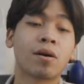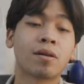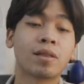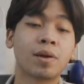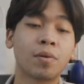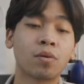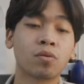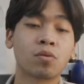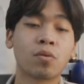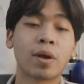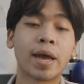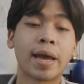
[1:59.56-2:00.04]
คอนเซป
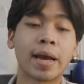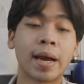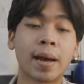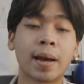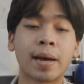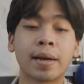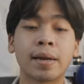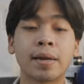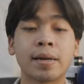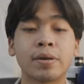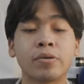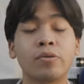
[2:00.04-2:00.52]
ต์ของตัวเองอะ
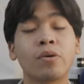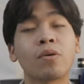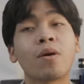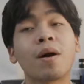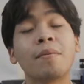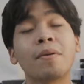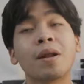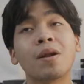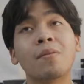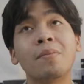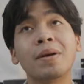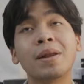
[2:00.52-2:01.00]
ด้วยความ
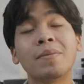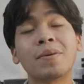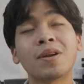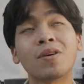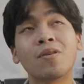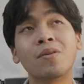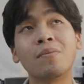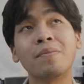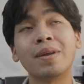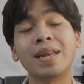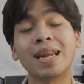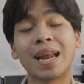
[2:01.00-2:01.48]
ที่เราไม่ได้เป็นค
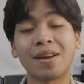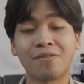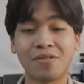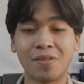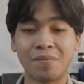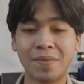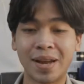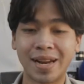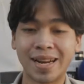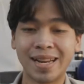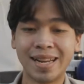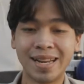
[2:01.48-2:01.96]
นมี Large
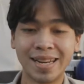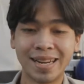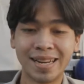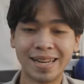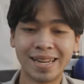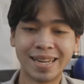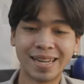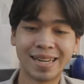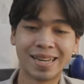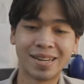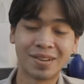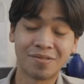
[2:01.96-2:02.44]
Format
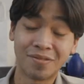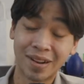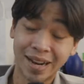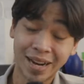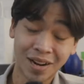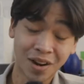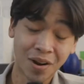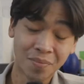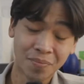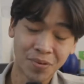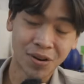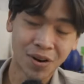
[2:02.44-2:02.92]
ไว้ใน
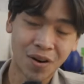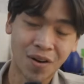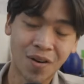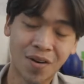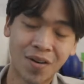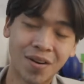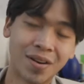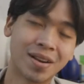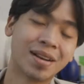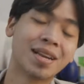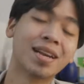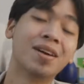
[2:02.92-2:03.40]
ครครอง
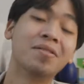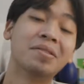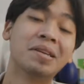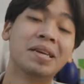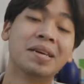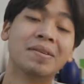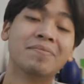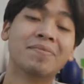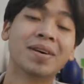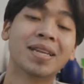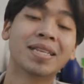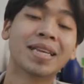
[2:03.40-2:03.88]
เรายื
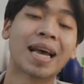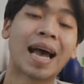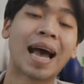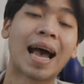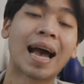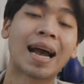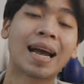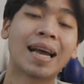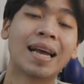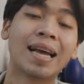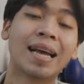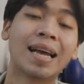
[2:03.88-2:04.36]
มมาจาก
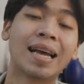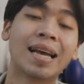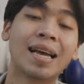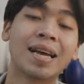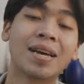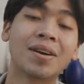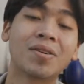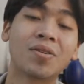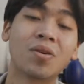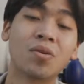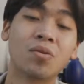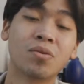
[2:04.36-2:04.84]

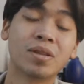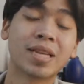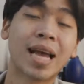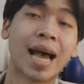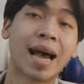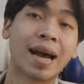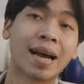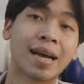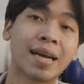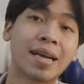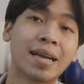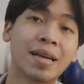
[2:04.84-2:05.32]
คนรู้จั
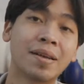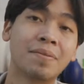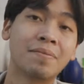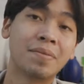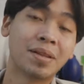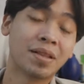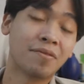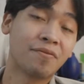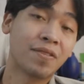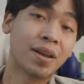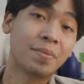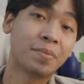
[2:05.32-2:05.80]
กมี
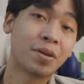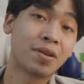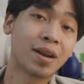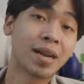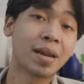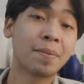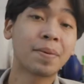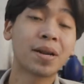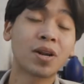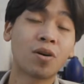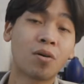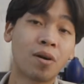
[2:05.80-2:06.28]
แต่ฟิล์มเท่านั้น
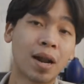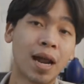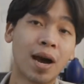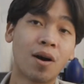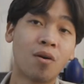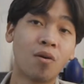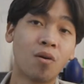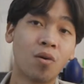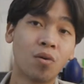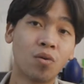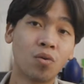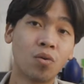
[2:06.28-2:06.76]
ที่เป็นของเรา
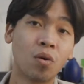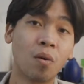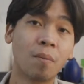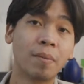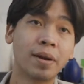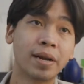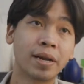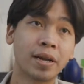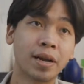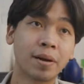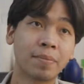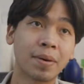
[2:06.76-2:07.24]
รวม
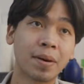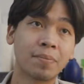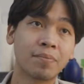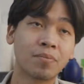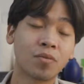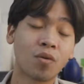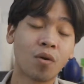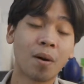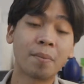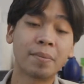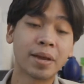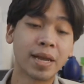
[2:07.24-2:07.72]
ถึงแบบ
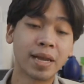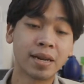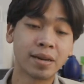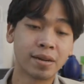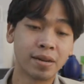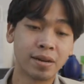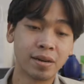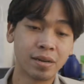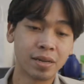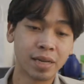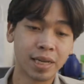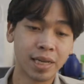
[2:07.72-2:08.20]
ความคิด
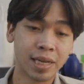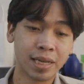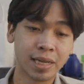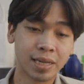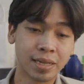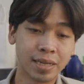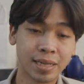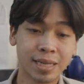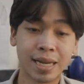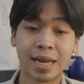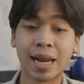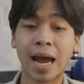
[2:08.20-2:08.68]
เนอะที่
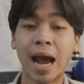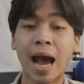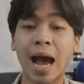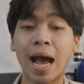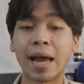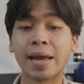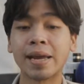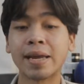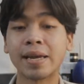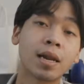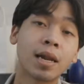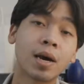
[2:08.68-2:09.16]
จะถ่าย
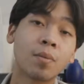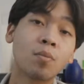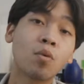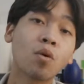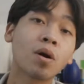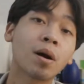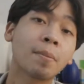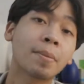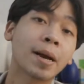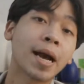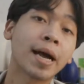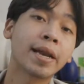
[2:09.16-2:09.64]
แล้วบวก
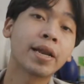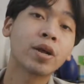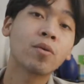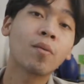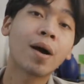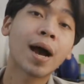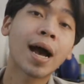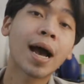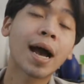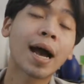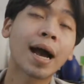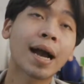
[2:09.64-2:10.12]
กับการที่
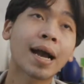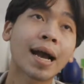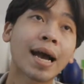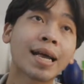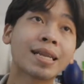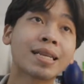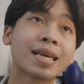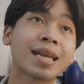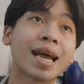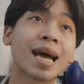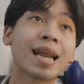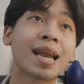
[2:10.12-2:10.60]
ว่าการ
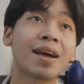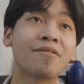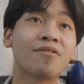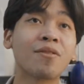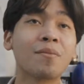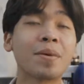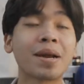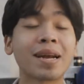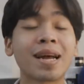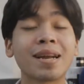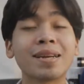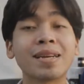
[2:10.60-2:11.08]
จะถ่าย Large
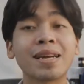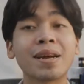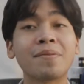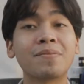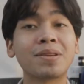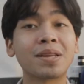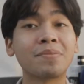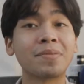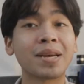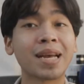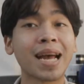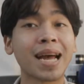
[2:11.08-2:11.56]
Format ครั้งนึง
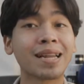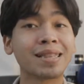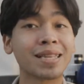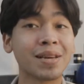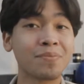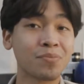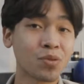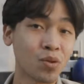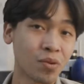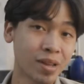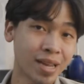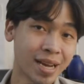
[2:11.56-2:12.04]
มันจะมีการเตรี
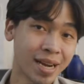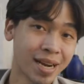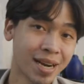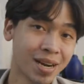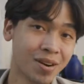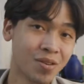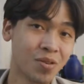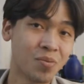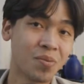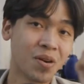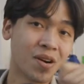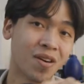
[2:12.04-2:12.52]
ยมตัวเยอะ
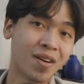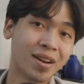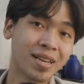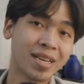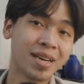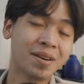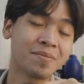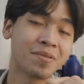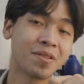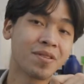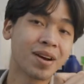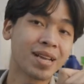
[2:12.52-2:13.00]
อุปกรณ์เย
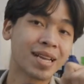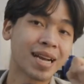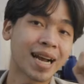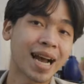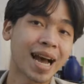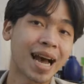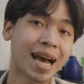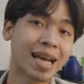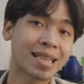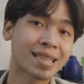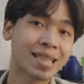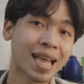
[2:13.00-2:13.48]
อะไม่ว่าจะ
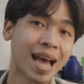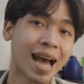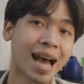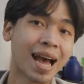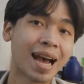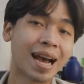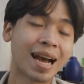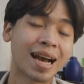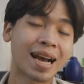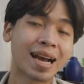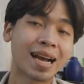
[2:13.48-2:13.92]
ขาตั้ง